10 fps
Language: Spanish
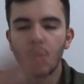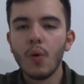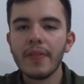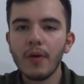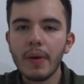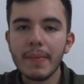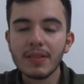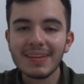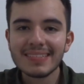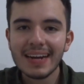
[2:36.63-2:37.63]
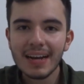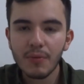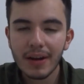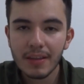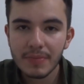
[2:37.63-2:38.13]
Cuando me meto a Sara,
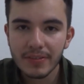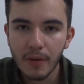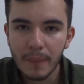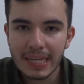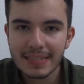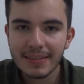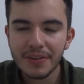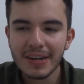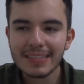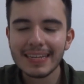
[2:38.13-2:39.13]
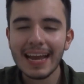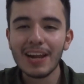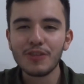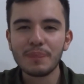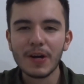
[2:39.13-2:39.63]
¿cuál es mi sorpresa, señores? Que
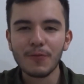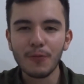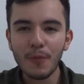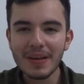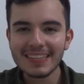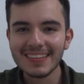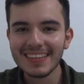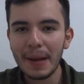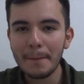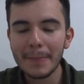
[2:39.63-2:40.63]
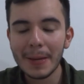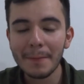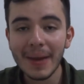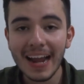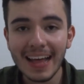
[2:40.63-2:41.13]
los perfumes están
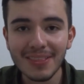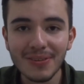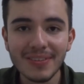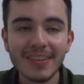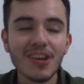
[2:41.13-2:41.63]
bien baratos.